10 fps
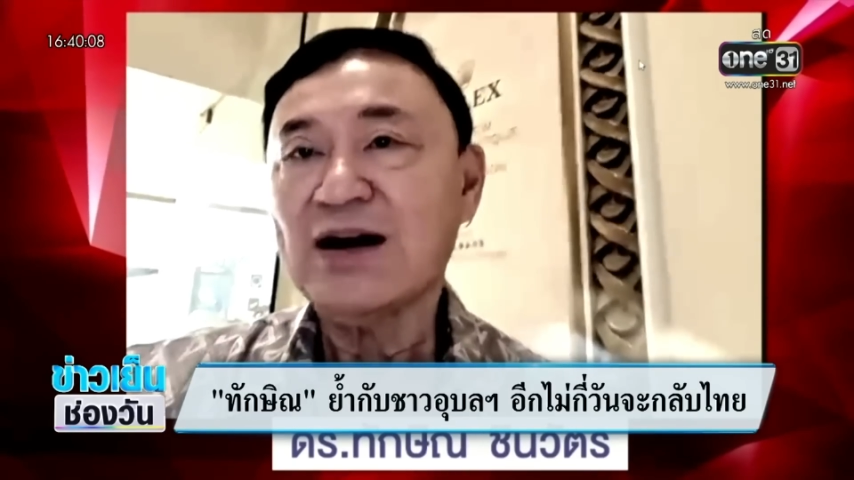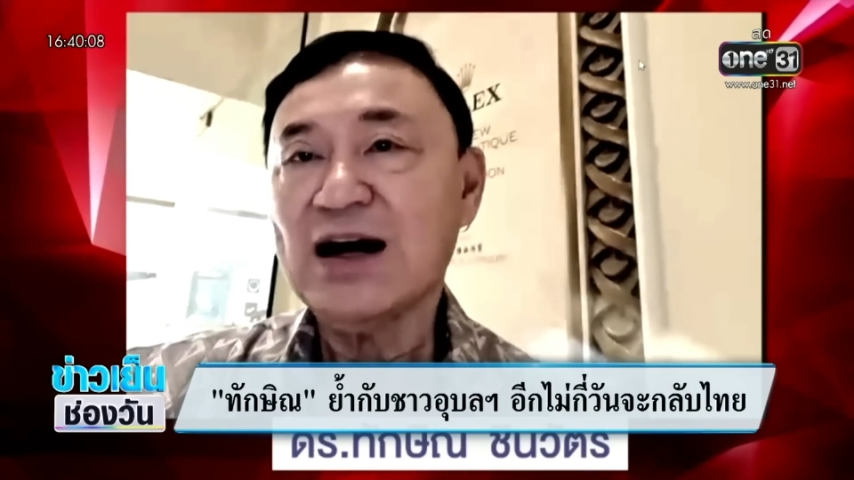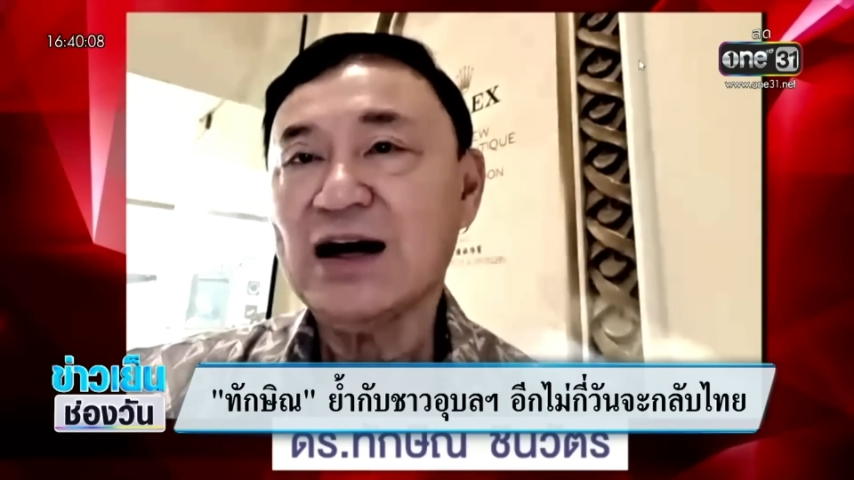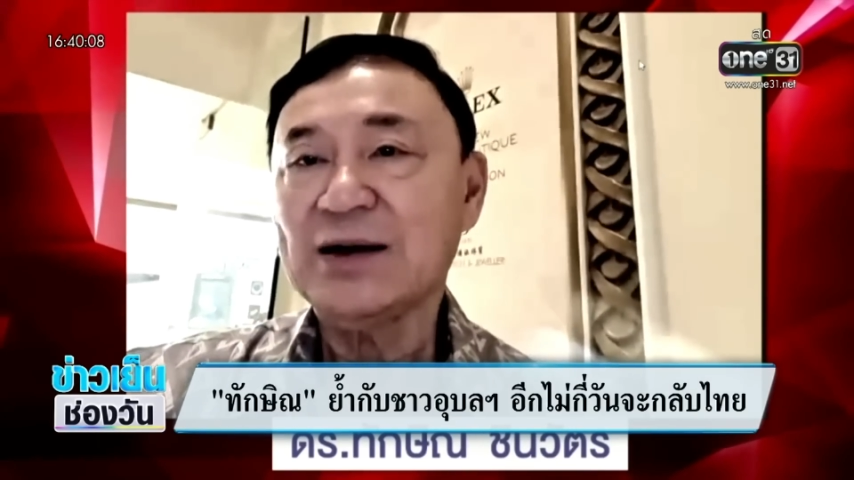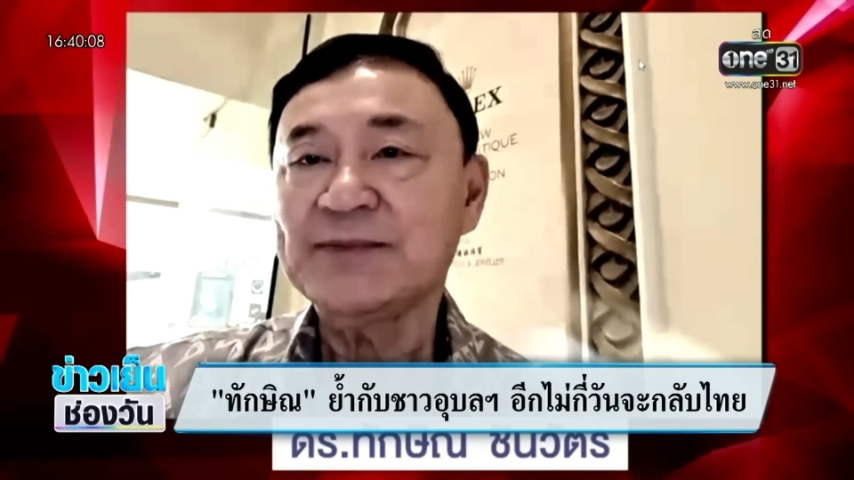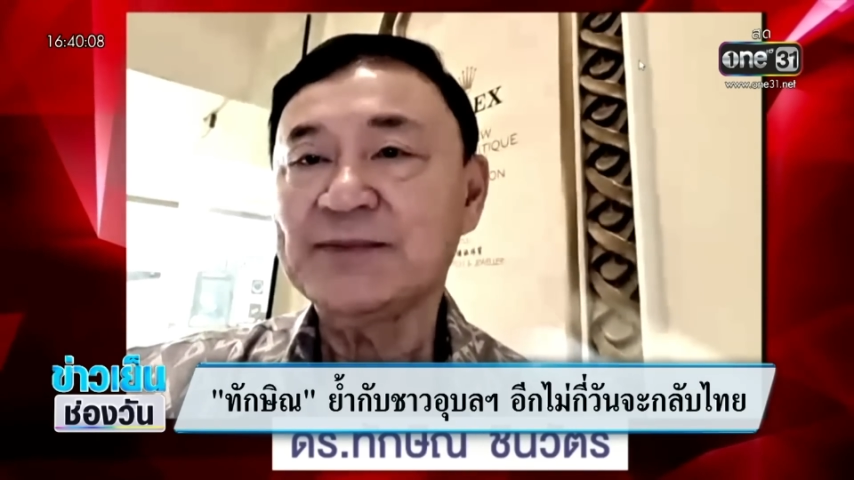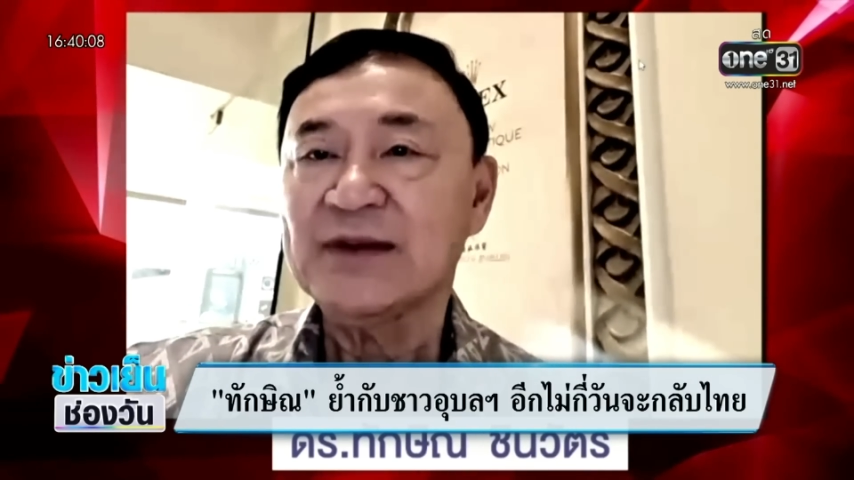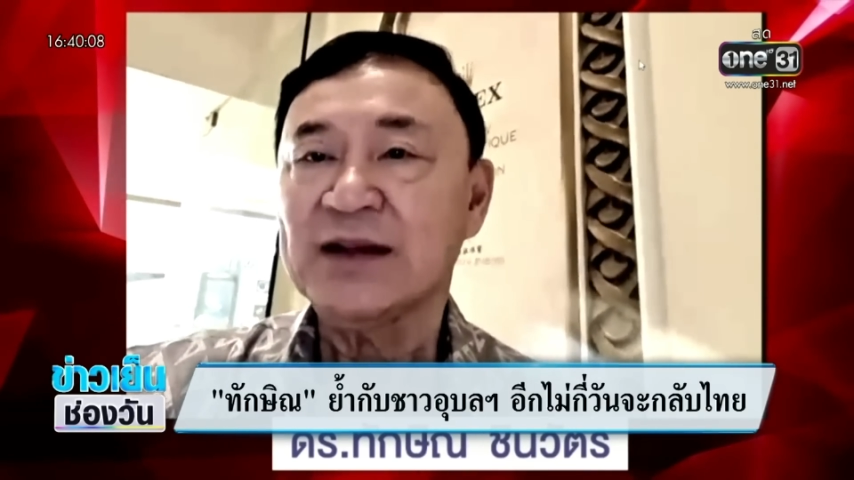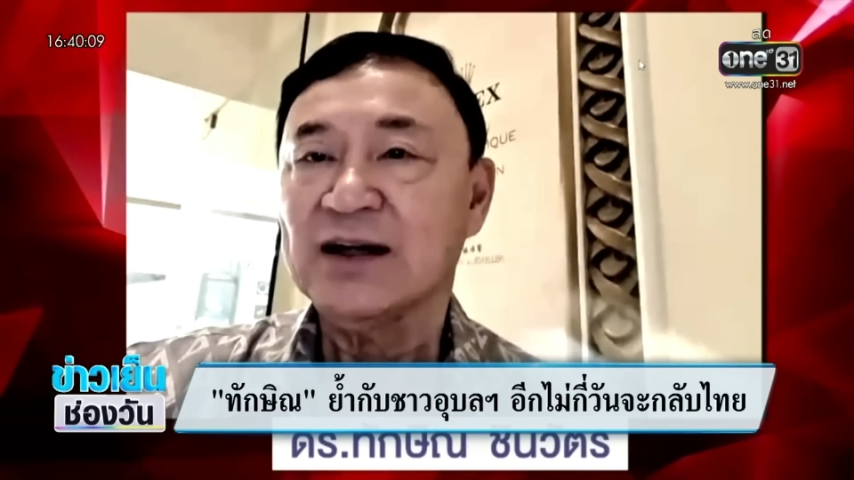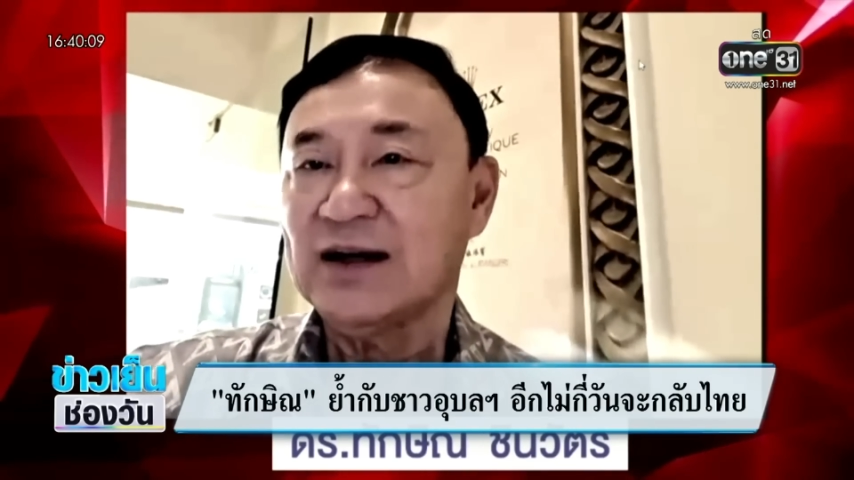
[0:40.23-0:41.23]
น้า
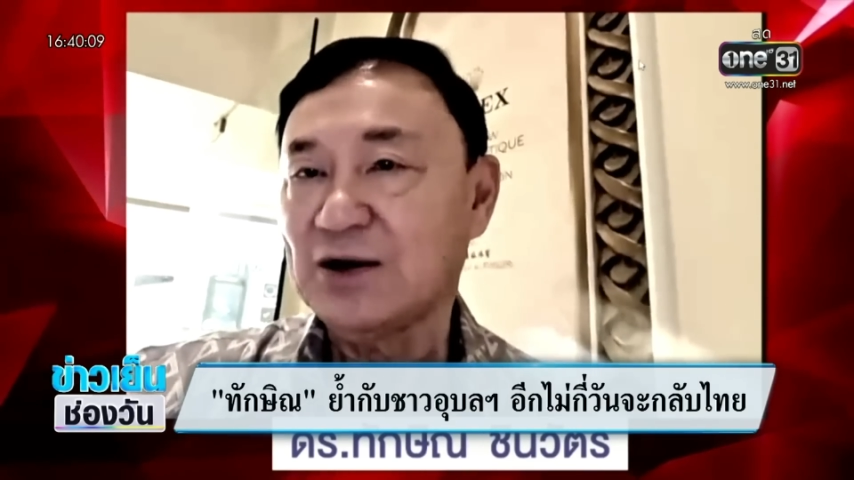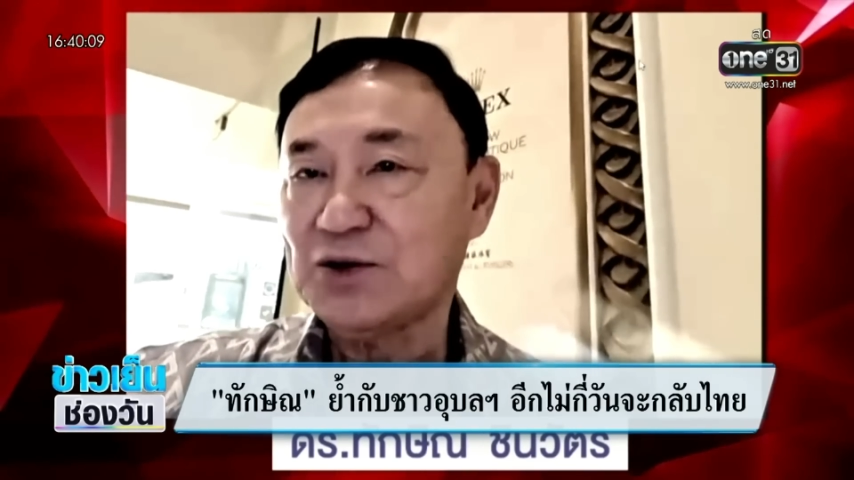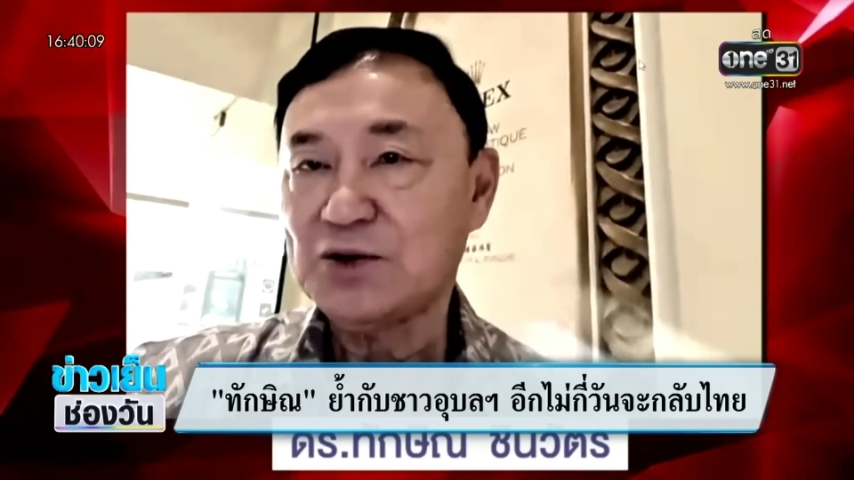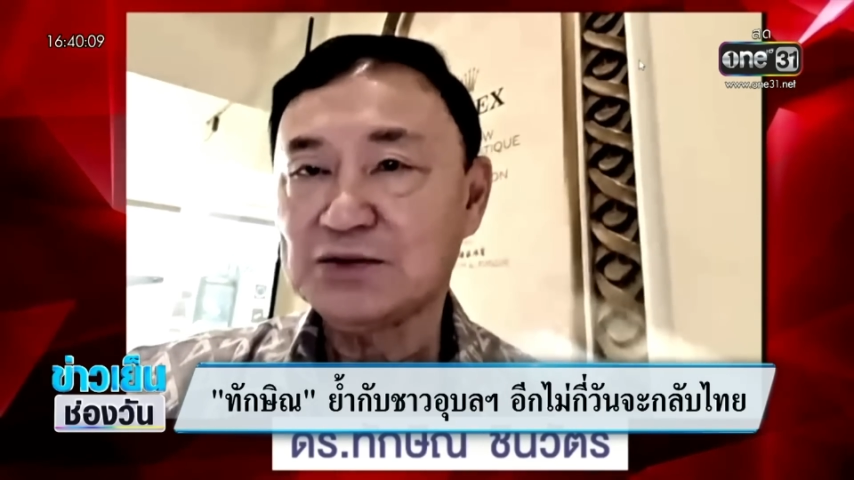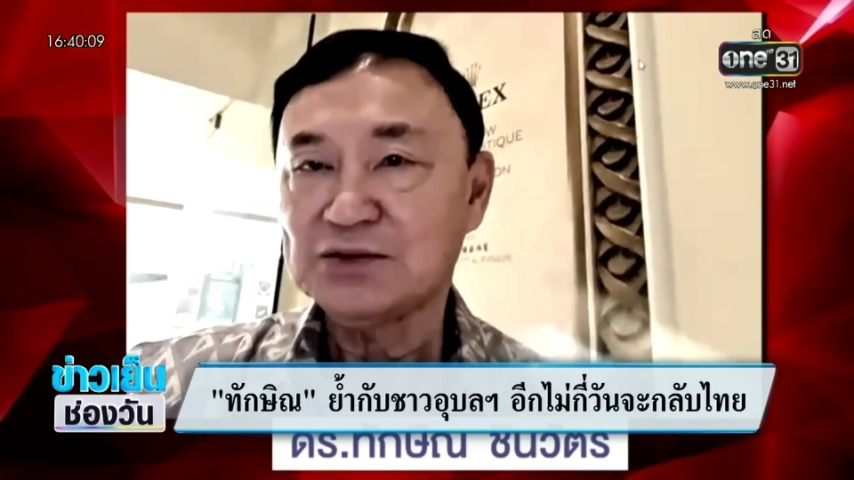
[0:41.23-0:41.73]
เราคง